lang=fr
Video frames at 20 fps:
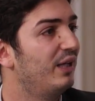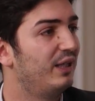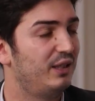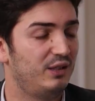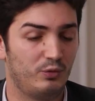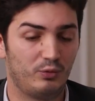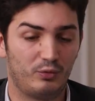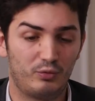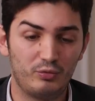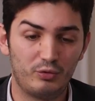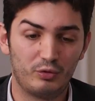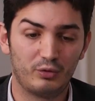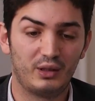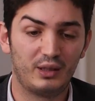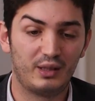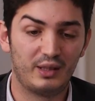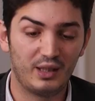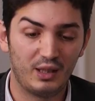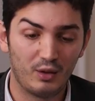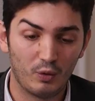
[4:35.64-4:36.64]
Ils ont toujours
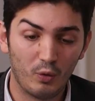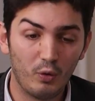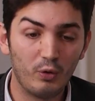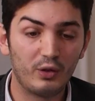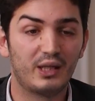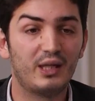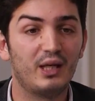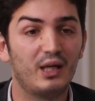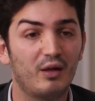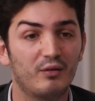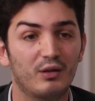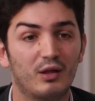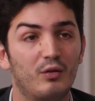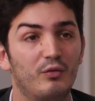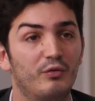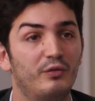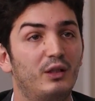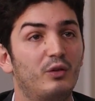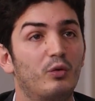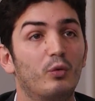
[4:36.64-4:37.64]
été OK avec le
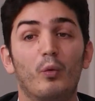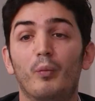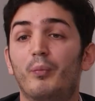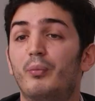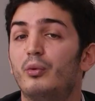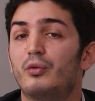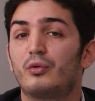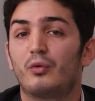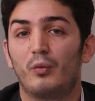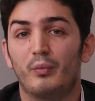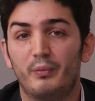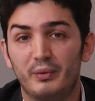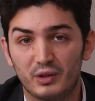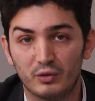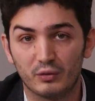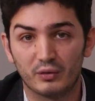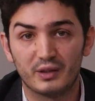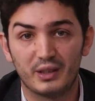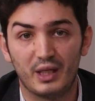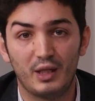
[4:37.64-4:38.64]
fait qu'on peut se tromper
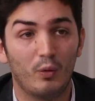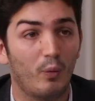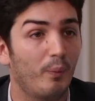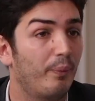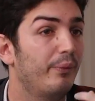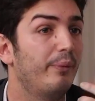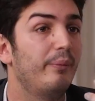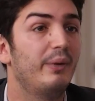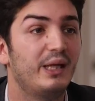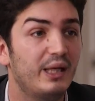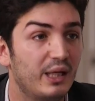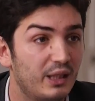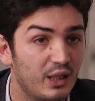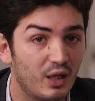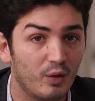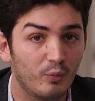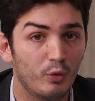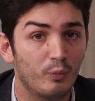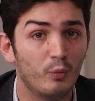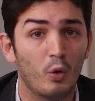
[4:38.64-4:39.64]
sur scène, on peut bégayer
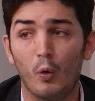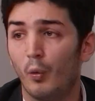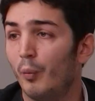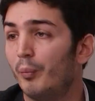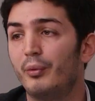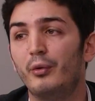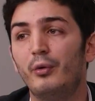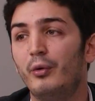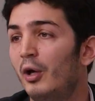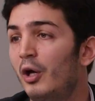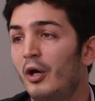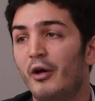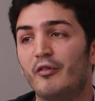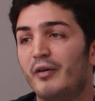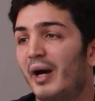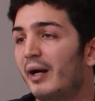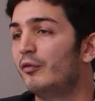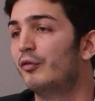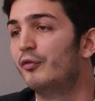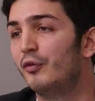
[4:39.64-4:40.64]
un moment, on peut
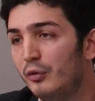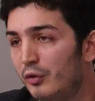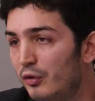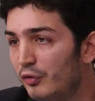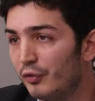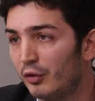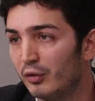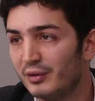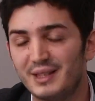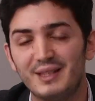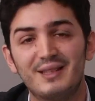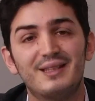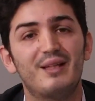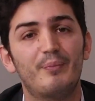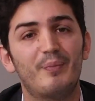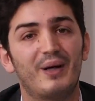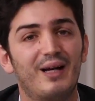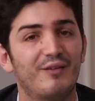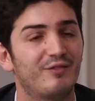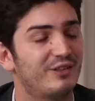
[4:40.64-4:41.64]
faire une faute de français, c'est
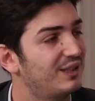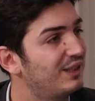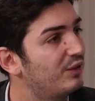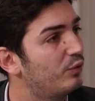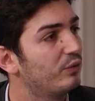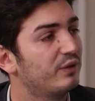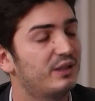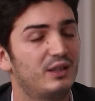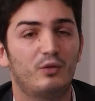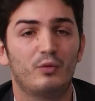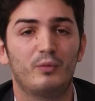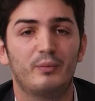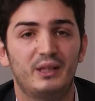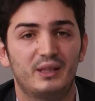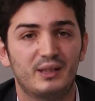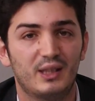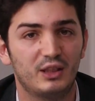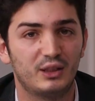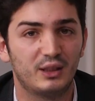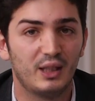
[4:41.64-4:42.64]
pas grave. Ce qui compte, c'est ton
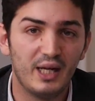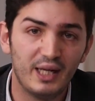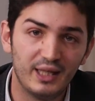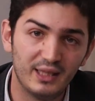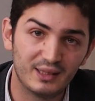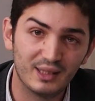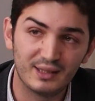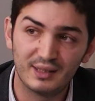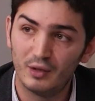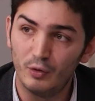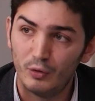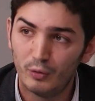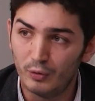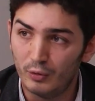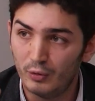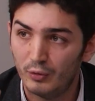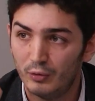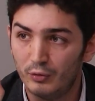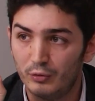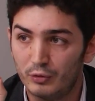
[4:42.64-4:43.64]
message. Et ça, c'est
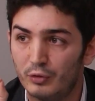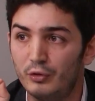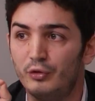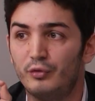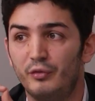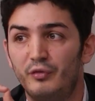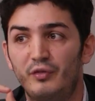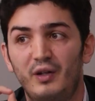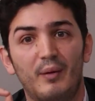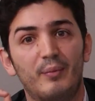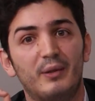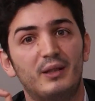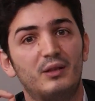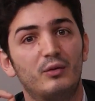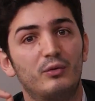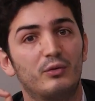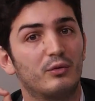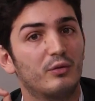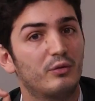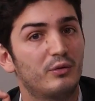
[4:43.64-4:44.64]
le, ce que je veux faire passer
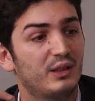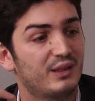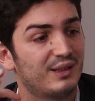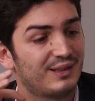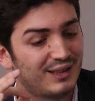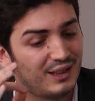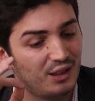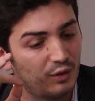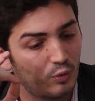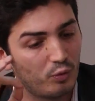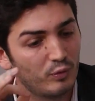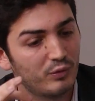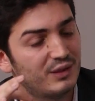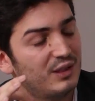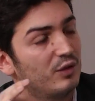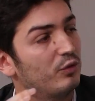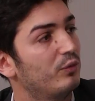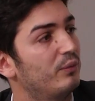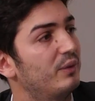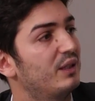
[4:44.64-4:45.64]
aujourd'hui. Ce qui compte,
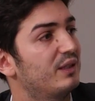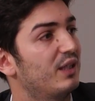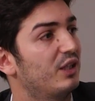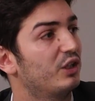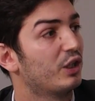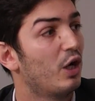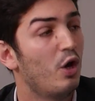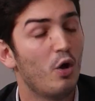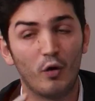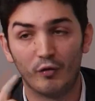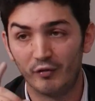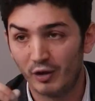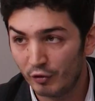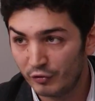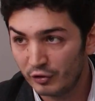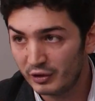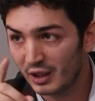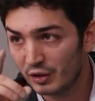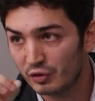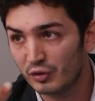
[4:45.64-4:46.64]
c'est ton message. On va
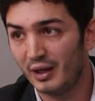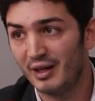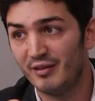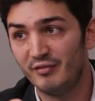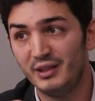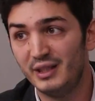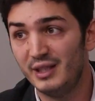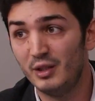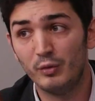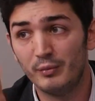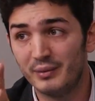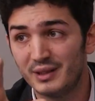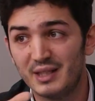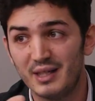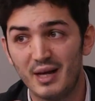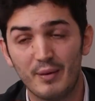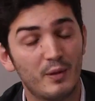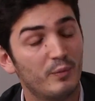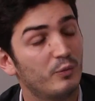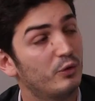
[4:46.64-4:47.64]
revenir sur la vidéo, mais c'est
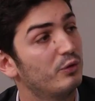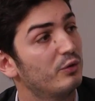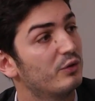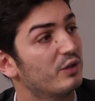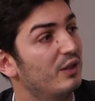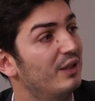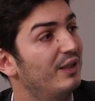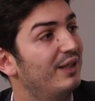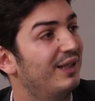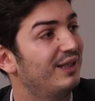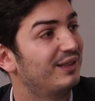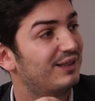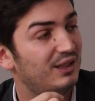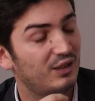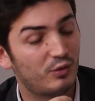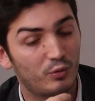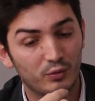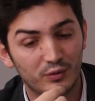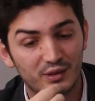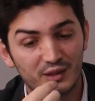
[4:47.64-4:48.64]
la même chose. Ce qui
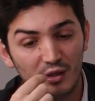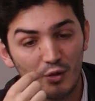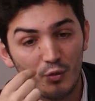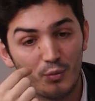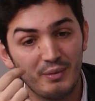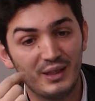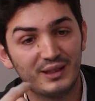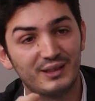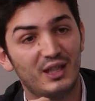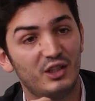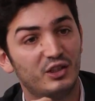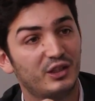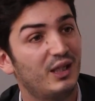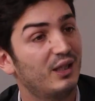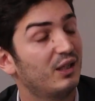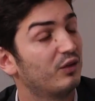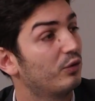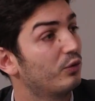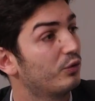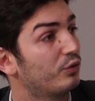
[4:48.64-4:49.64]
compte, c'est le message et
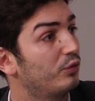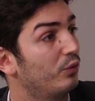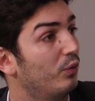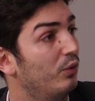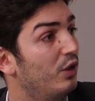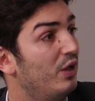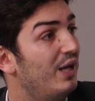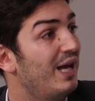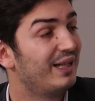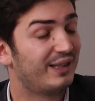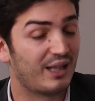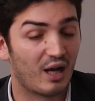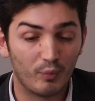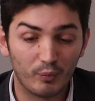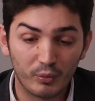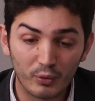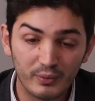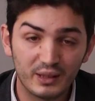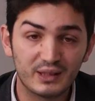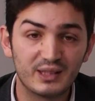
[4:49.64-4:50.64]
l'intention. Tu as un
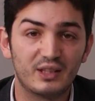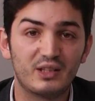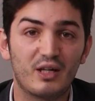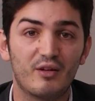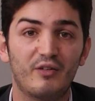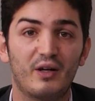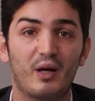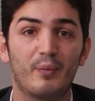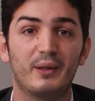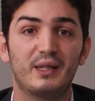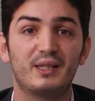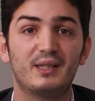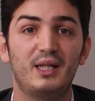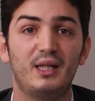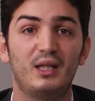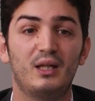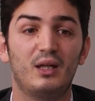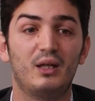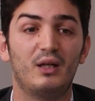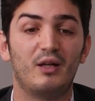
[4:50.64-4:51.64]
bon message à faire
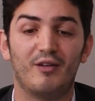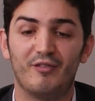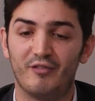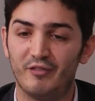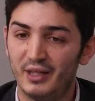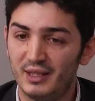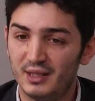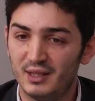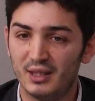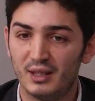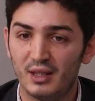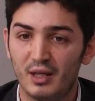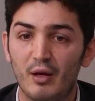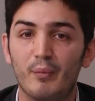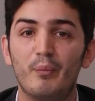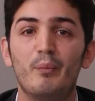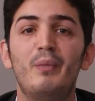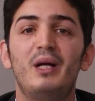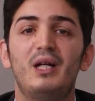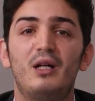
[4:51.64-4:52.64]
passer, vas-y.
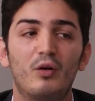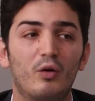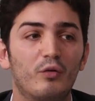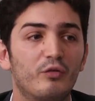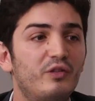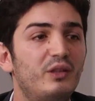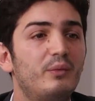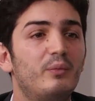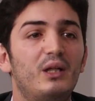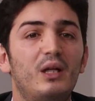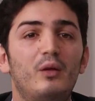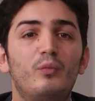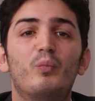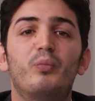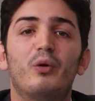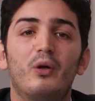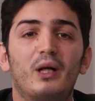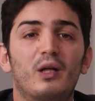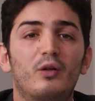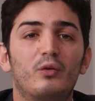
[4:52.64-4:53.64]
Mets de l'envie, mets une
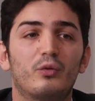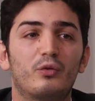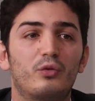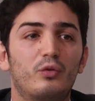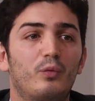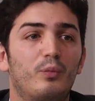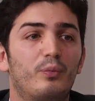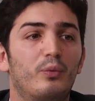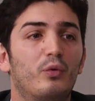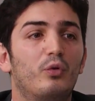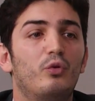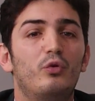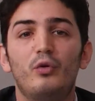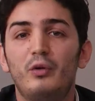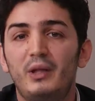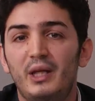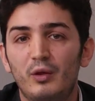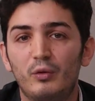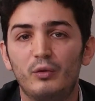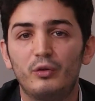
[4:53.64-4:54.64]
bonne intention pour
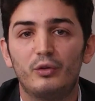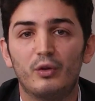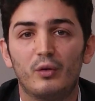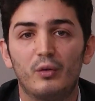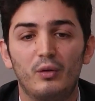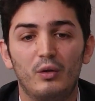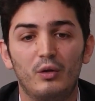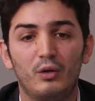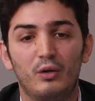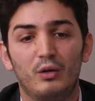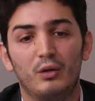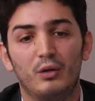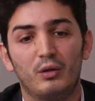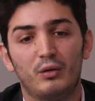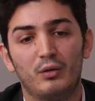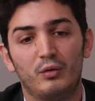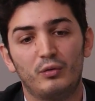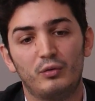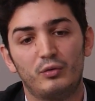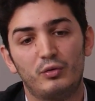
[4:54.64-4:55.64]
donner aux gens
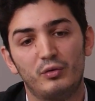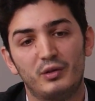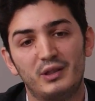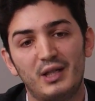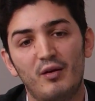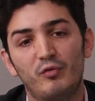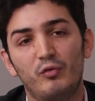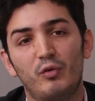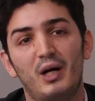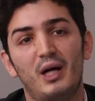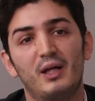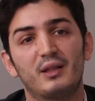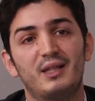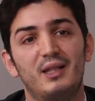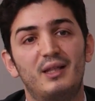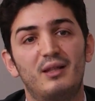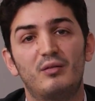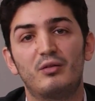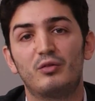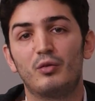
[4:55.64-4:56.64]
euh, ce savoir,
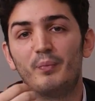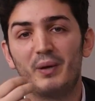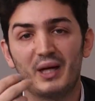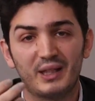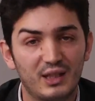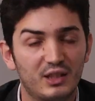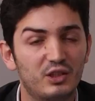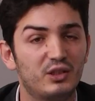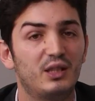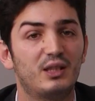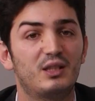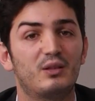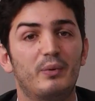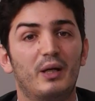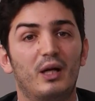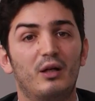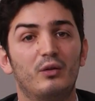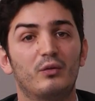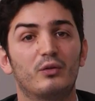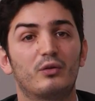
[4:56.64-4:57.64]
ce partage
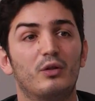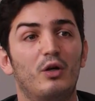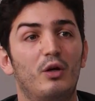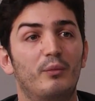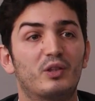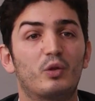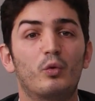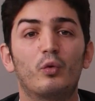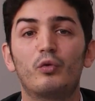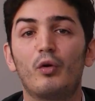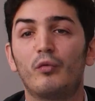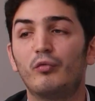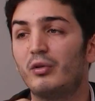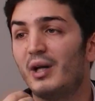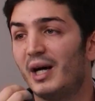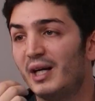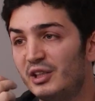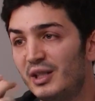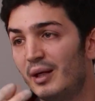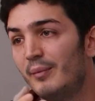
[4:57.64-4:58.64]
d'expérience. Parce qu'on t'en
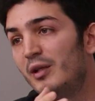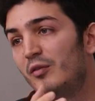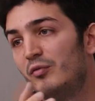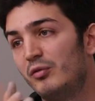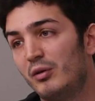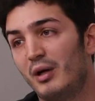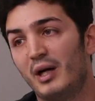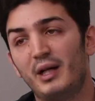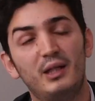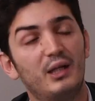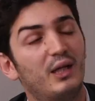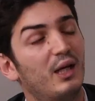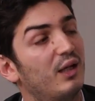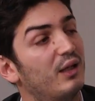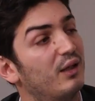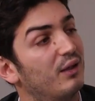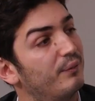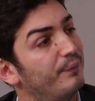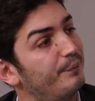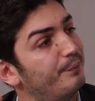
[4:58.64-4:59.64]
voudra jamais de vouloir aider
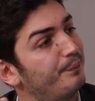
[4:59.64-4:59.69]
quelqu'un.